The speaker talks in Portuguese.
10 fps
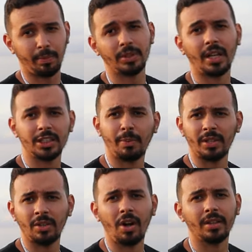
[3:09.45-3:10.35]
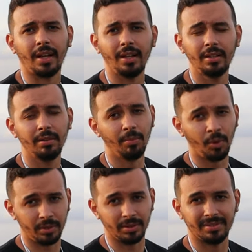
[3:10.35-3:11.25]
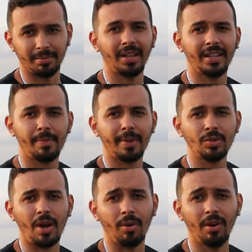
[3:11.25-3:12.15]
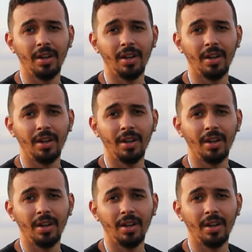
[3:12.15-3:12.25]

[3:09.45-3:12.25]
pois elas podem cortar muito. Beleza, pessoal?